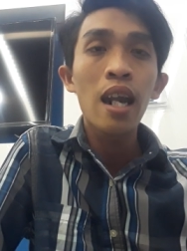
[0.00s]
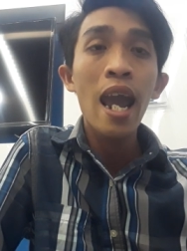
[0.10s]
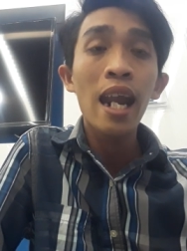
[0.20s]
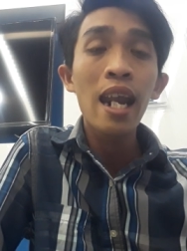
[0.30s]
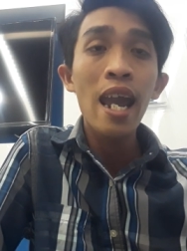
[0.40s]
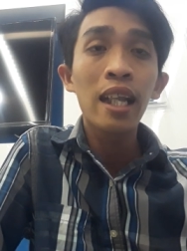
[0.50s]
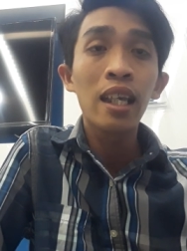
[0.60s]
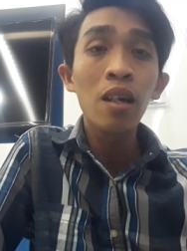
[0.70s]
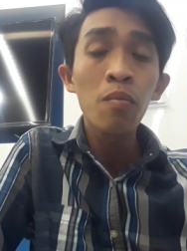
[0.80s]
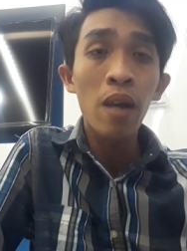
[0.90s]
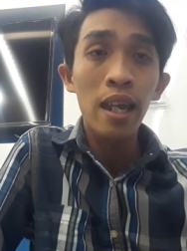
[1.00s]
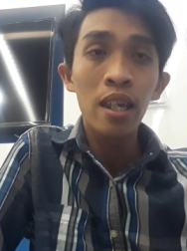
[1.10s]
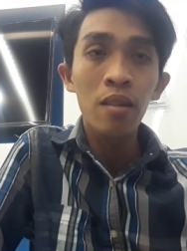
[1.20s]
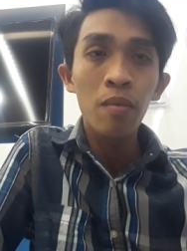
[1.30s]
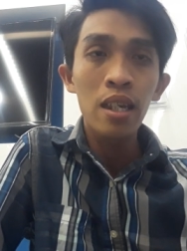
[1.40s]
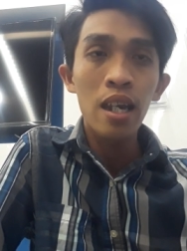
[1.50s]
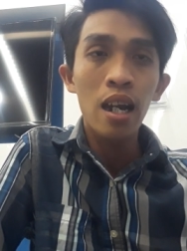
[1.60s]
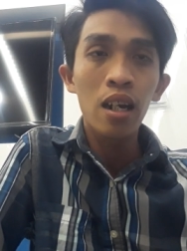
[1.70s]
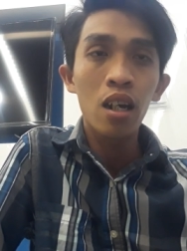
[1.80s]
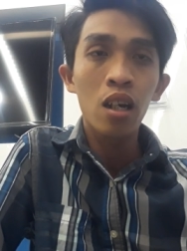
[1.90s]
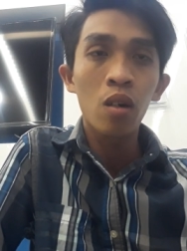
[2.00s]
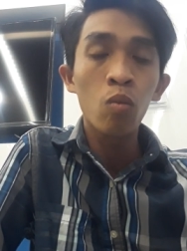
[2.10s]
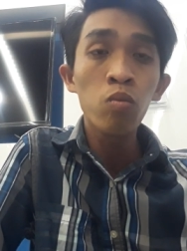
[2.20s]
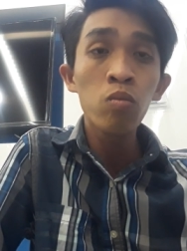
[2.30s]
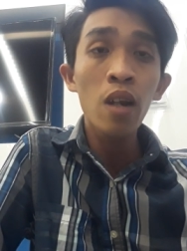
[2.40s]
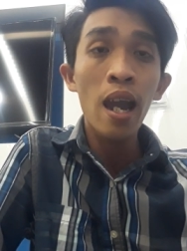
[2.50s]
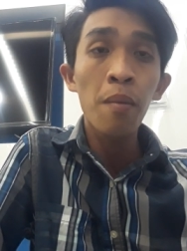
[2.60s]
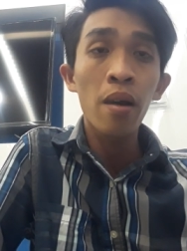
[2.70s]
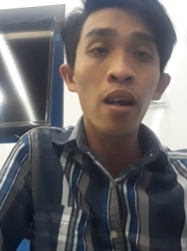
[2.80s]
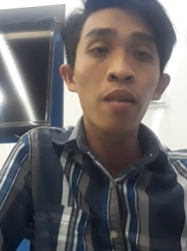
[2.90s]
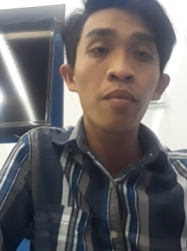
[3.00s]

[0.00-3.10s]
đang, đang chuẩn bị bây giờ cũng đang mà